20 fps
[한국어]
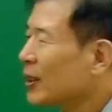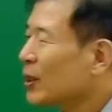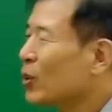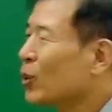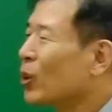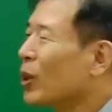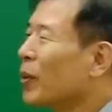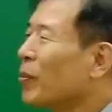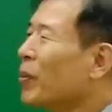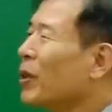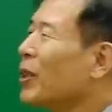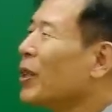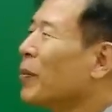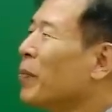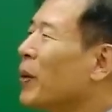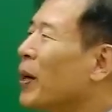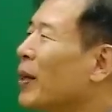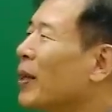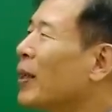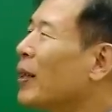노란 머리에
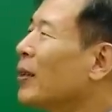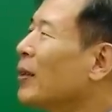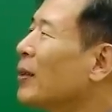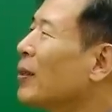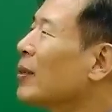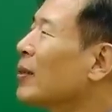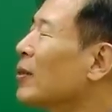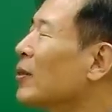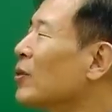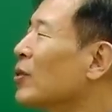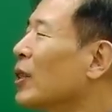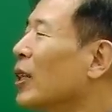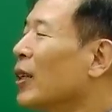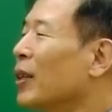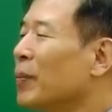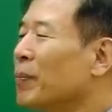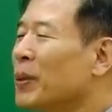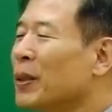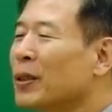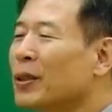파란
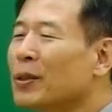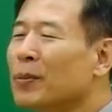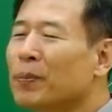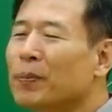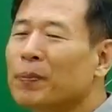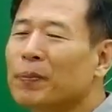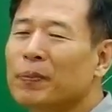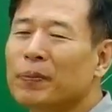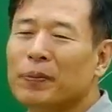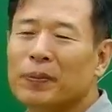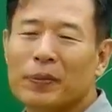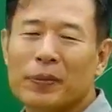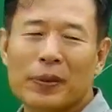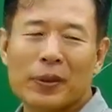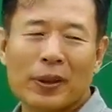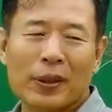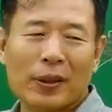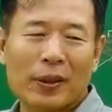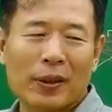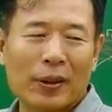눈에 B급
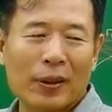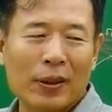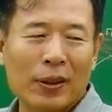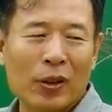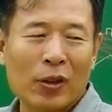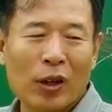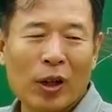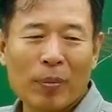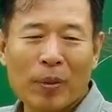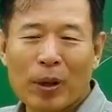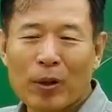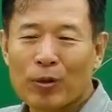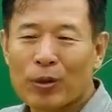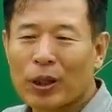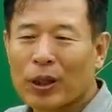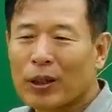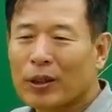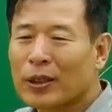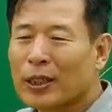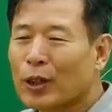영화
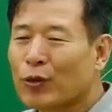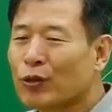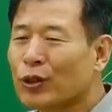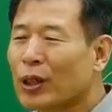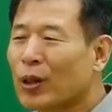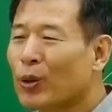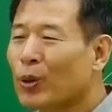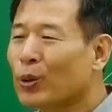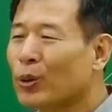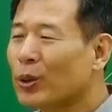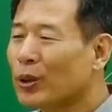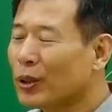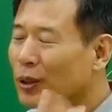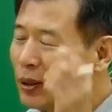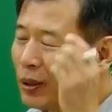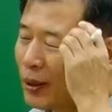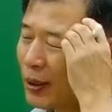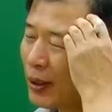배우에 자주 나오던